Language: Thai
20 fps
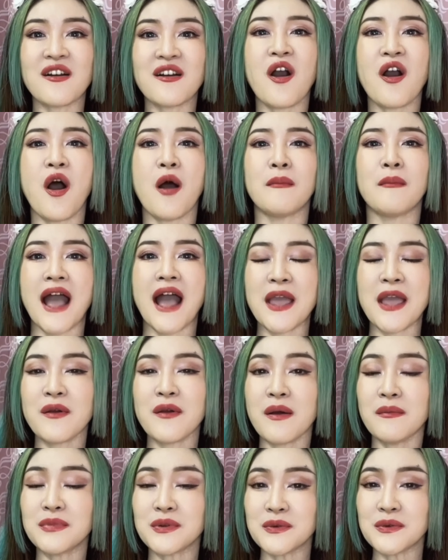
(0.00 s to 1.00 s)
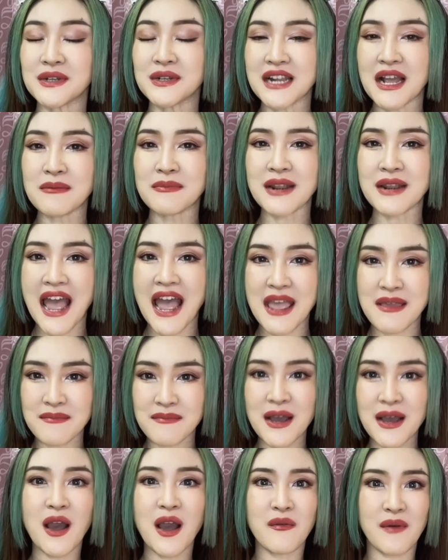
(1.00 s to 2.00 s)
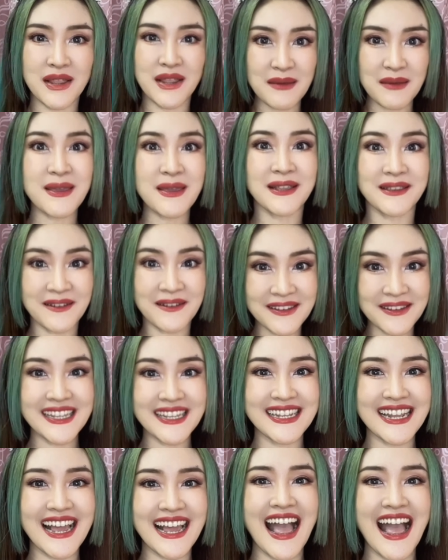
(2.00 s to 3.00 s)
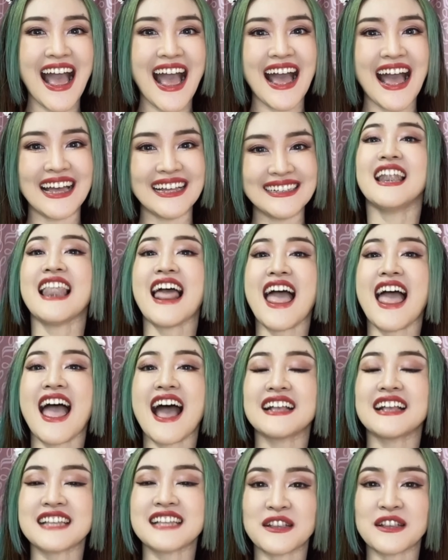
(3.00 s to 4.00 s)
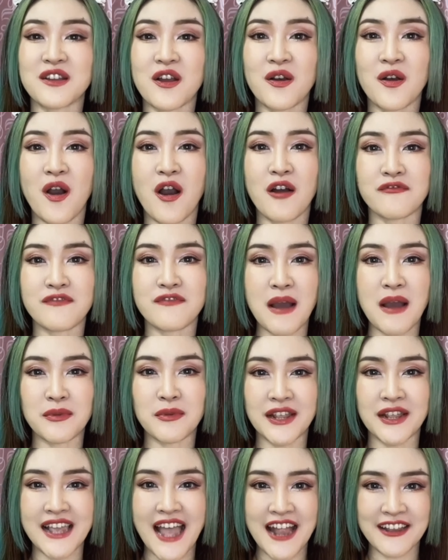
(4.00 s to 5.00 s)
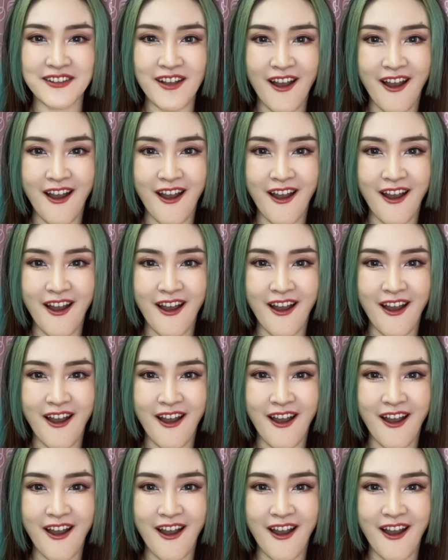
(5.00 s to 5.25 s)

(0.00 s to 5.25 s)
ก็ขอมาให้ความรู้เรื่องไพรเมอร์เอาไว้แต่เพียงเท่านี้นะคะและอาจารย์ก็ขอฝากบริการค